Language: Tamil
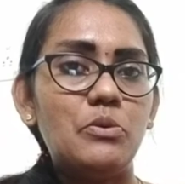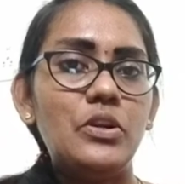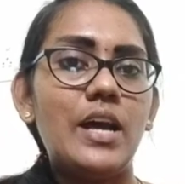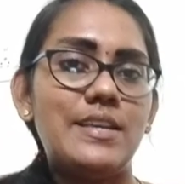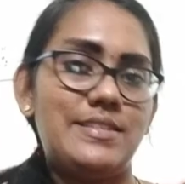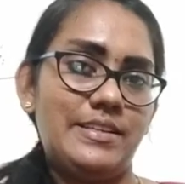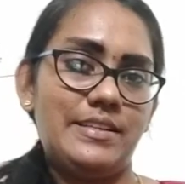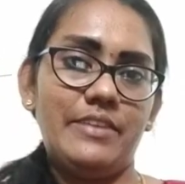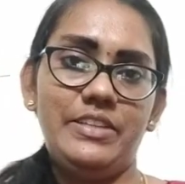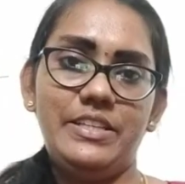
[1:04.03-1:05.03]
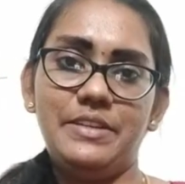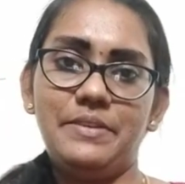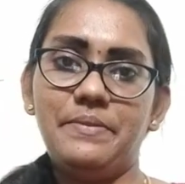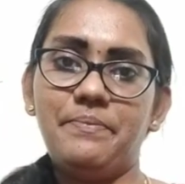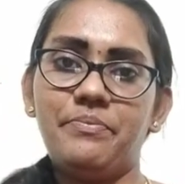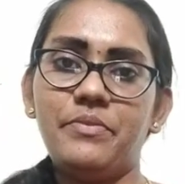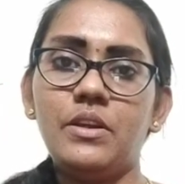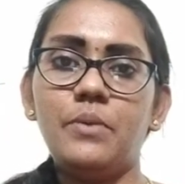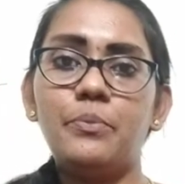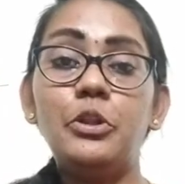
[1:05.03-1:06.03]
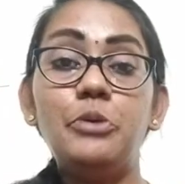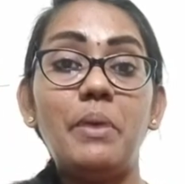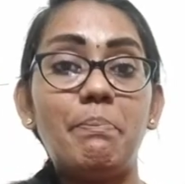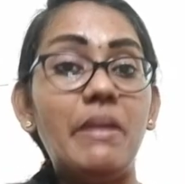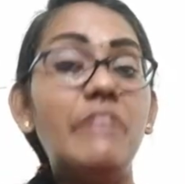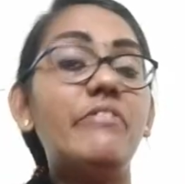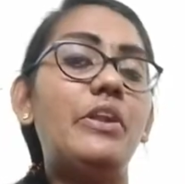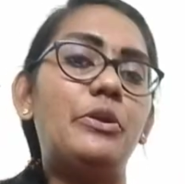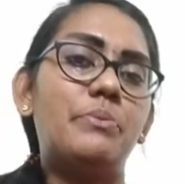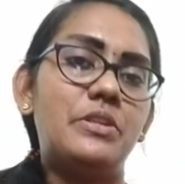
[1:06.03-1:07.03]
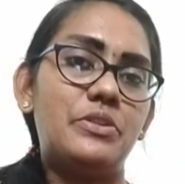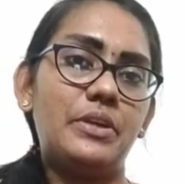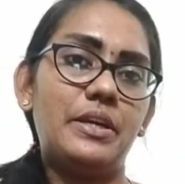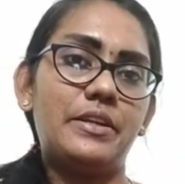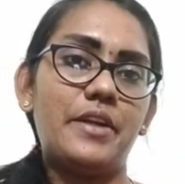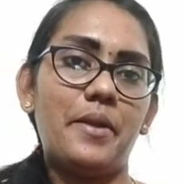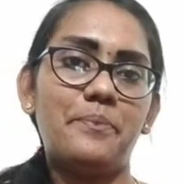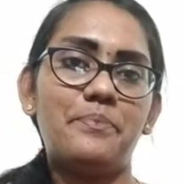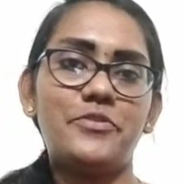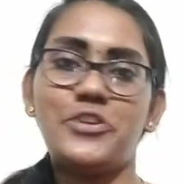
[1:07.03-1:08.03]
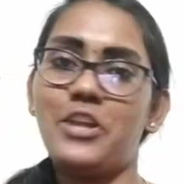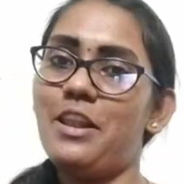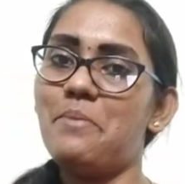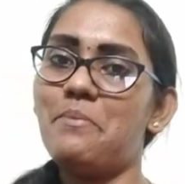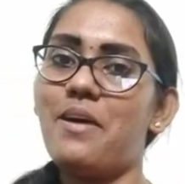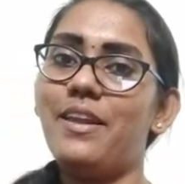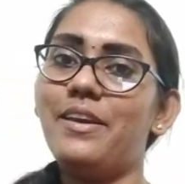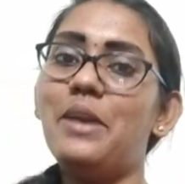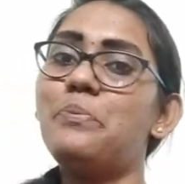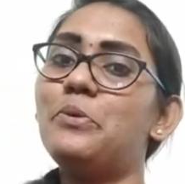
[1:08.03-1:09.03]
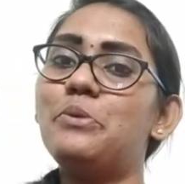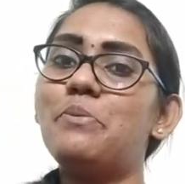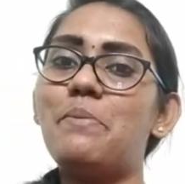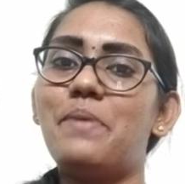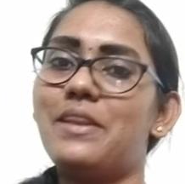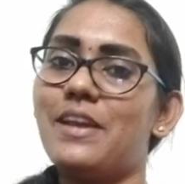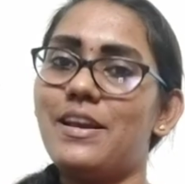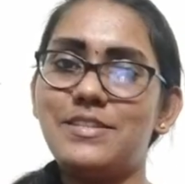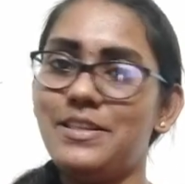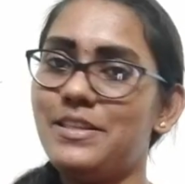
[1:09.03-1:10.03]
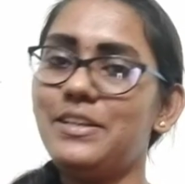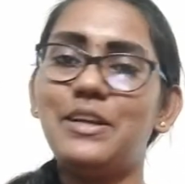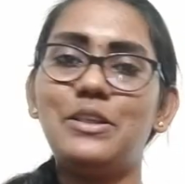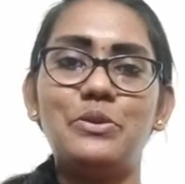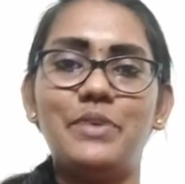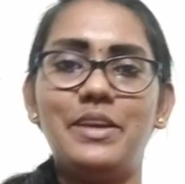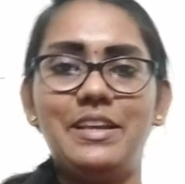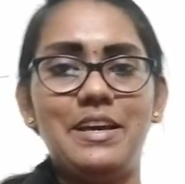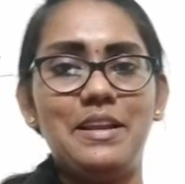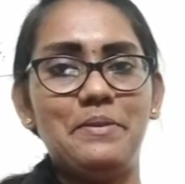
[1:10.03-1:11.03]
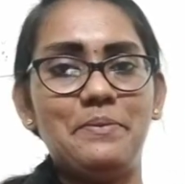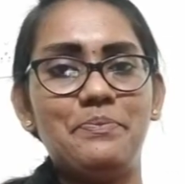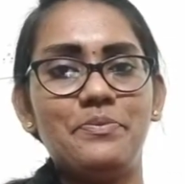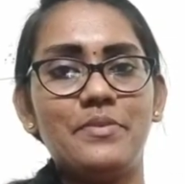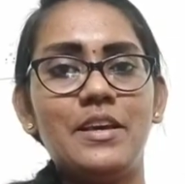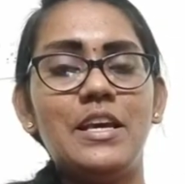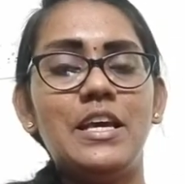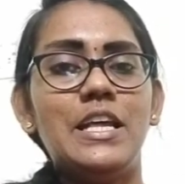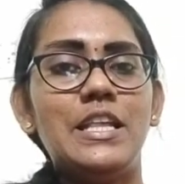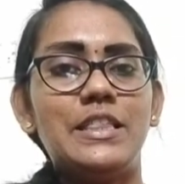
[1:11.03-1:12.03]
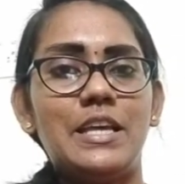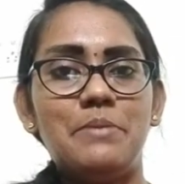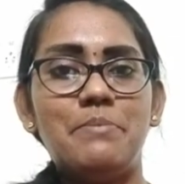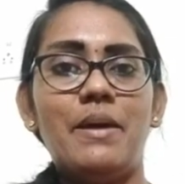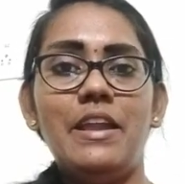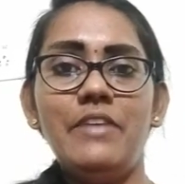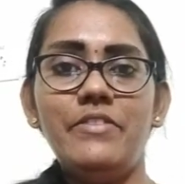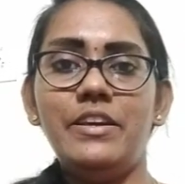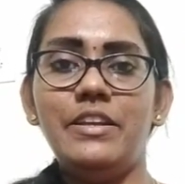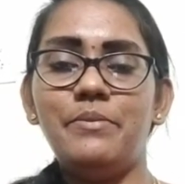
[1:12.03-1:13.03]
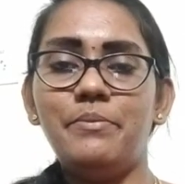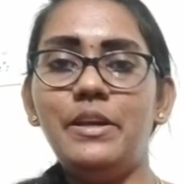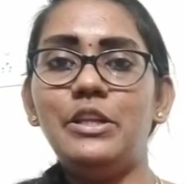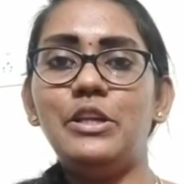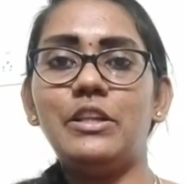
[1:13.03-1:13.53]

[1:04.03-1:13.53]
முண்டாசு கவிஞன் புதுமை பெண் வேண்டும் என்று கேட்டான் செல்லம்மாலேயே புதுமை பெண்ணாய் செதுக்க துவங்கினான் தன் மனைவியின் மீது